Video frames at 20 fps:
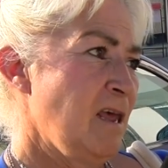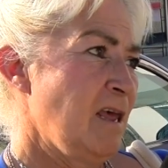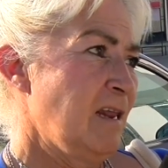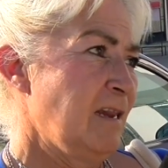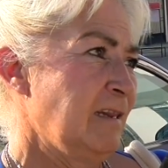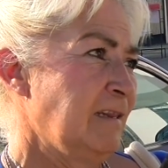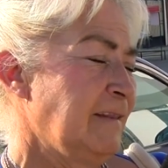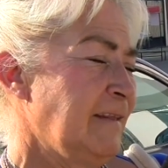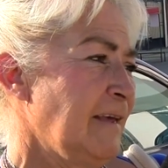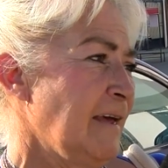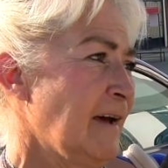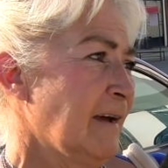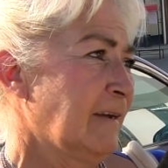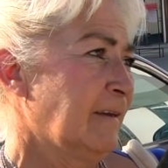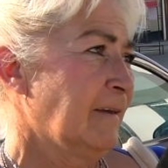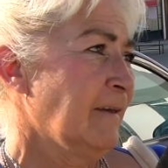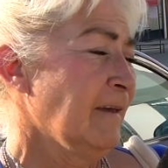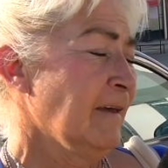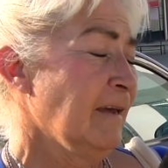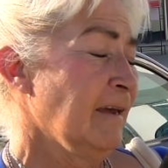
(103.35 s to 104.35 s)
El día
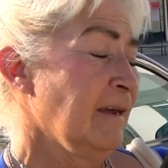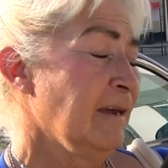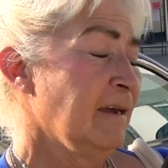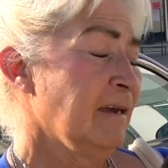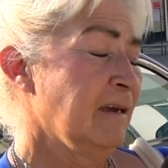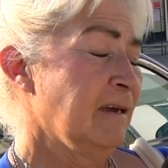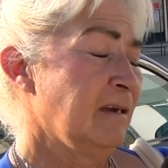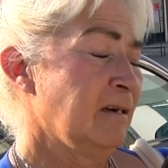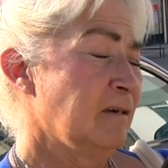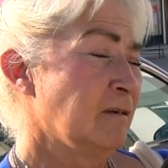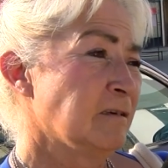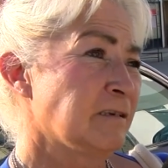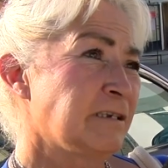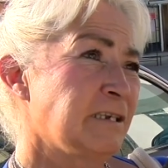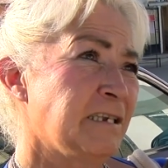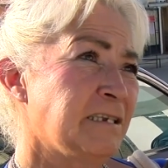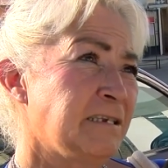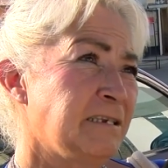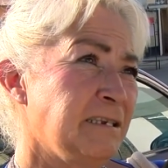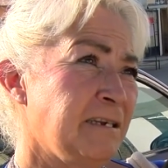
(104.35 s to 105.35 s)
que lo
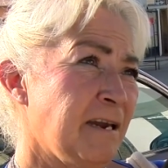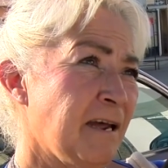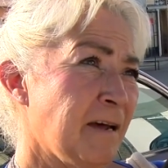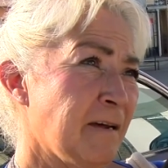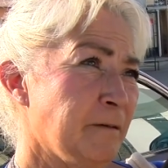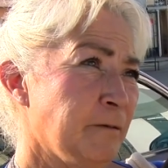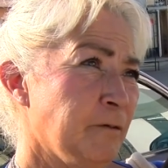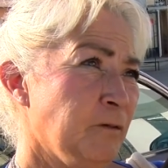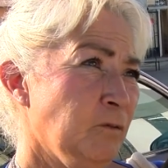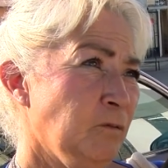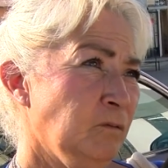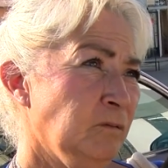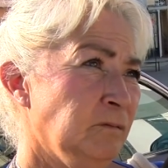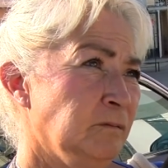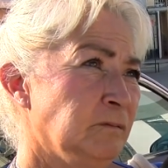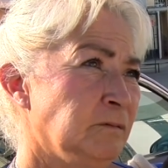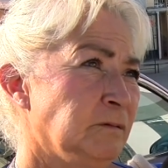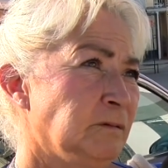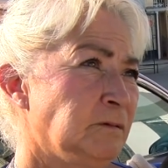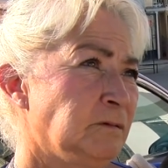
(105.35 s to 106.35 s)
asesinaron,
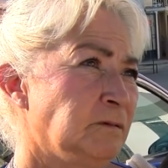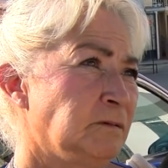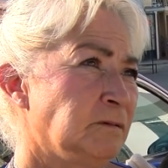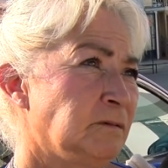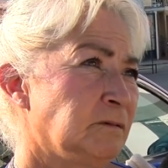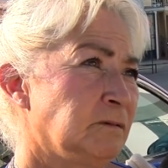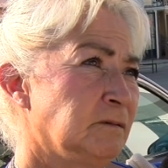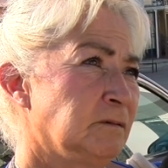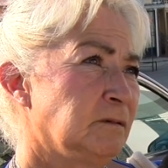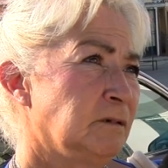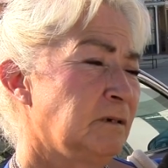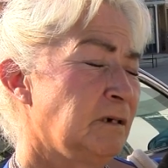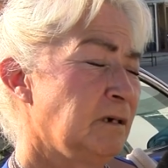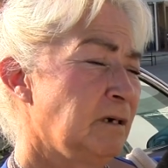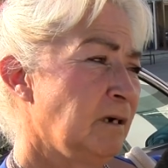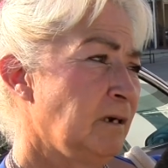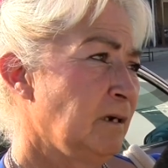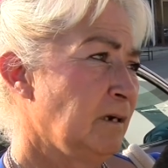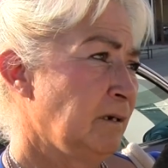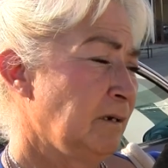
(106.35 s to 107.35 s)

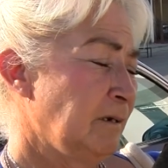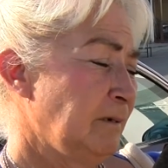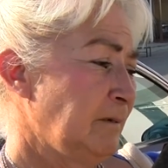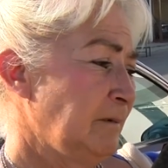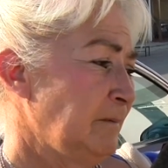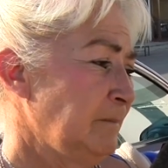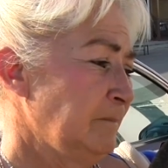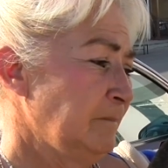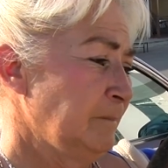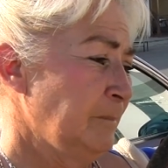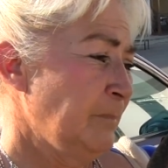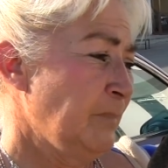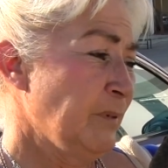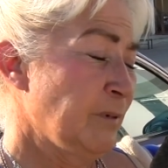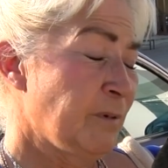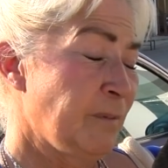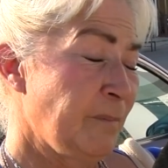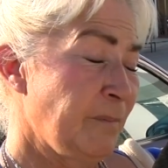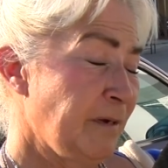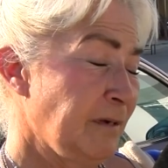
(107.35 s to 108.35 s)
le
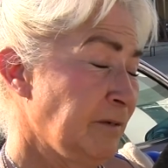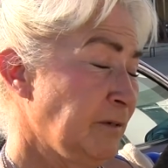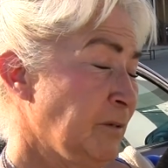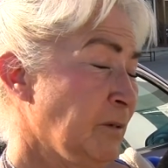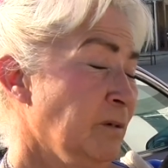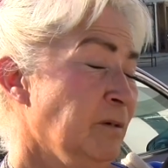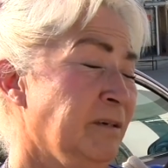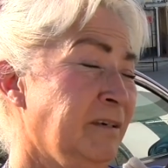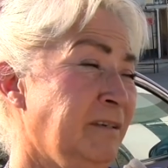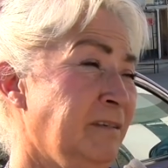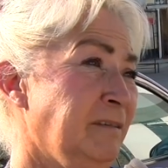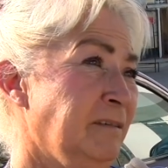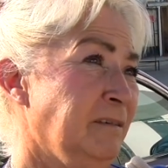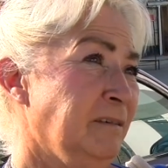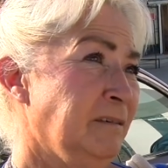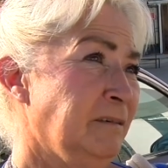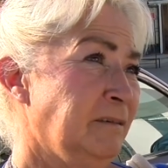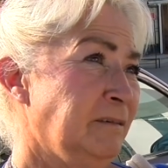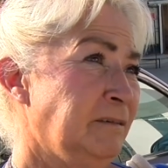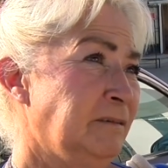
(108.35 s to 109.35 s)
prometo
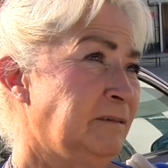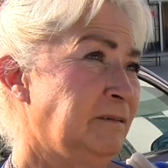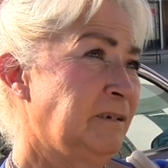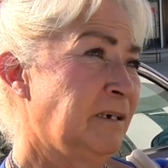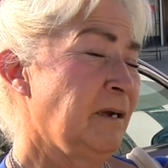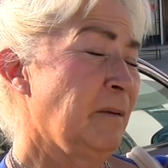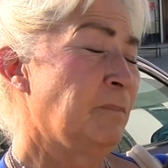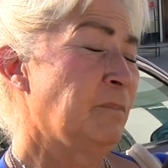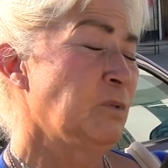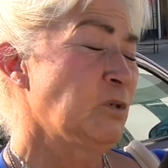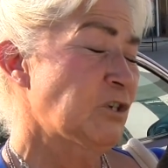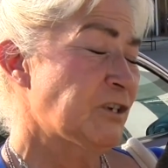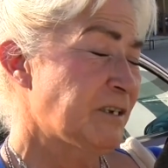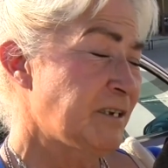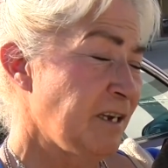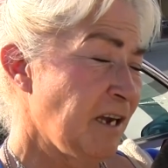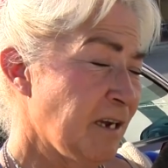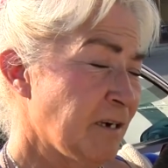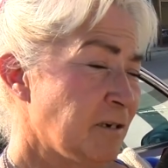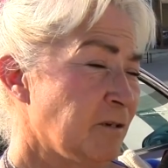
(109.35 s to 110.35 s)
que
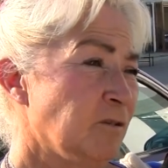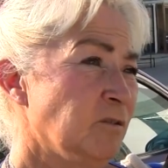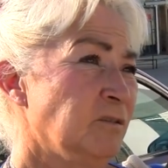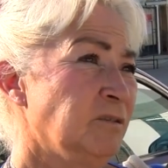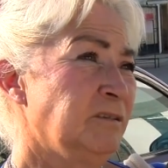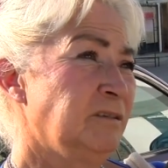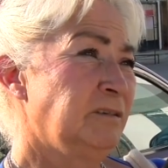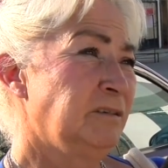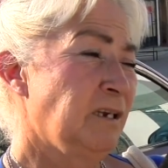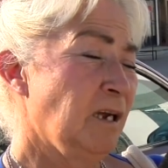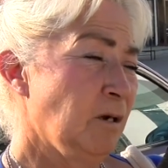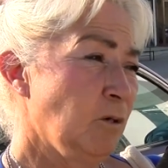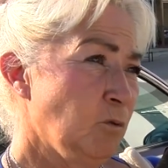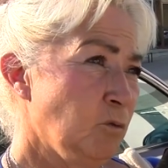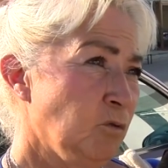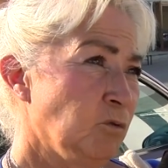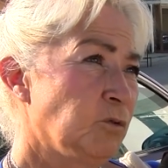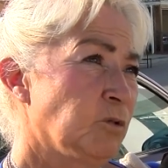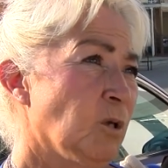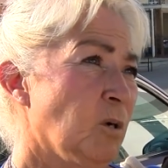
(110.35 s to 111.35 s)
pusieron de
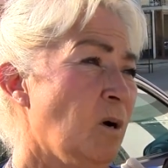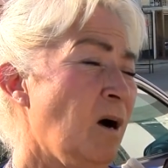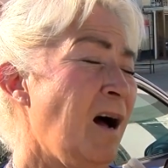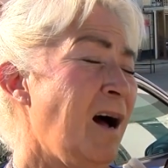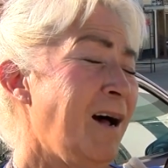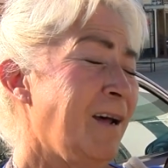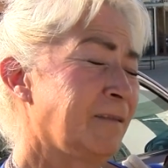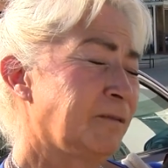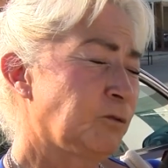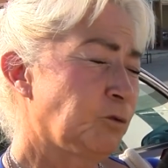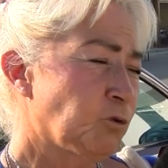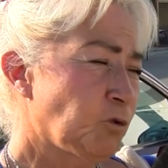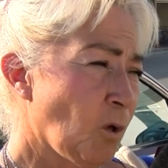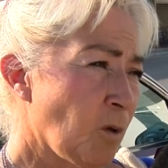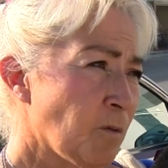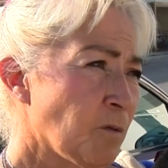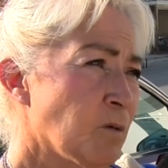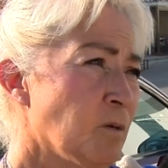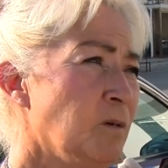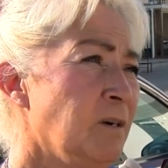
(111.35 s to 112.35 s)
luto a
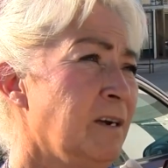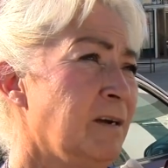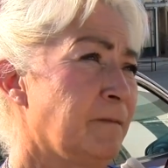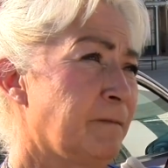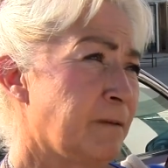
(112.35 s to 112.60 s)
todo el